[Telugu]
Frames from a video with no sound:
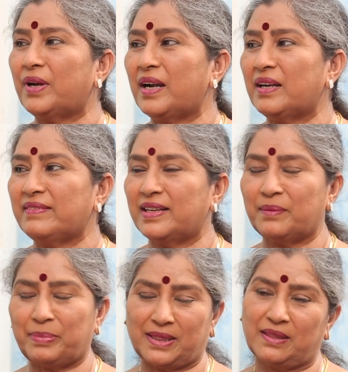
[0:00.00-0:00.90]
పోరాటం
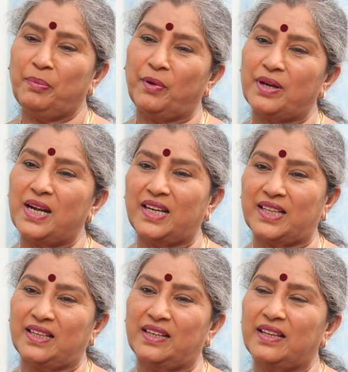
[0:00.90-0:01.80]
అంటే పెద్ద
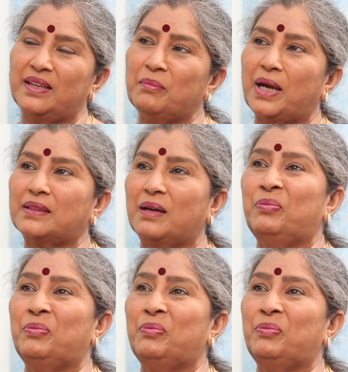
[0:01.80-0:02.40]
పోరాడలేదండి మా